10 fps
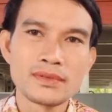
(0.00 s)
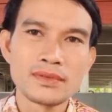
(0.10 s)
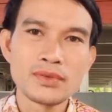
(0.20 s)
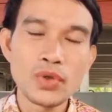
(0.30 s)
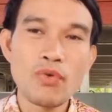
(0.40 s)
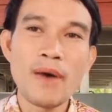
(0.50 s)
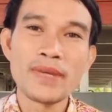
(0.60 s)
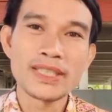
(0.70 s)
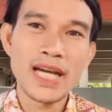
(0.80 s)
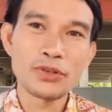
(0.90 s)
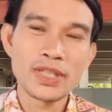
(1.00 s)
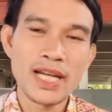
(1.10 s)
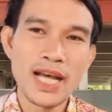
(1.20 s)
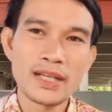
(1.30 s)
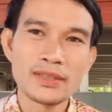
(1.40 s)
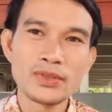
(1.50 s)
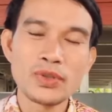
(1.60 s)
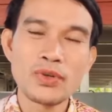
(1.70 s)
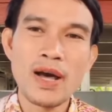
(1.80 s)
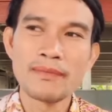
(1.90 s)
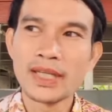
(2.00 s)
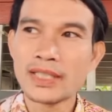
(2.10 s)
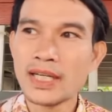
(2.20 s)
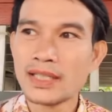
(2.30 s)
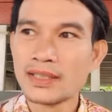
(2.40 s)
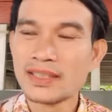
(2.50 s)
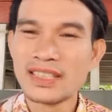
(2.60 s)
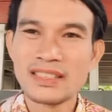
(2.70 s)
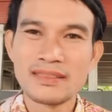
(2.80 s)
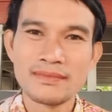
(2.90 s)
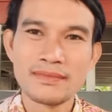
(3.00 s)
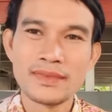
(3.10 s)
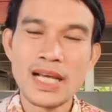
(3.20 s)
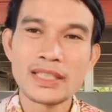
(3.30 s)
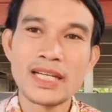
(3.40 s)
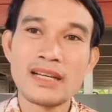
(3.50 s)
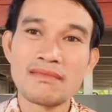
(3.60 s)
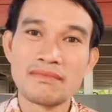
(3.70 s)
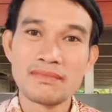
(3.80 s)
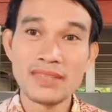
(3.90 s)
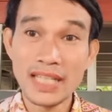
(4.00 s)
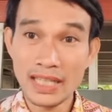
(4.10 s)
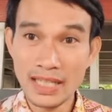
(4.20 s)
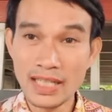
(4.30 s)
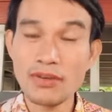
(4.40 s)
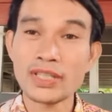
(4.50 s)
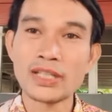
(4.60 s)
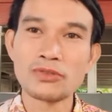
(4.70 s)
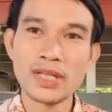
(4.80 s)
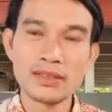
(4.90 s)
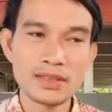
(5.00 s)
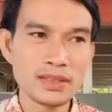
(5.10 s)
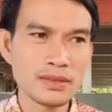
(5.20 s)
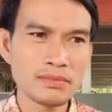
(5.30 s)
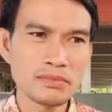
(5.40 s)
ด้วยความอยากจะเอาชนะ ด้วยความอยากจะ อยากจะหลีกหนีออกจากตัวนั้น คือ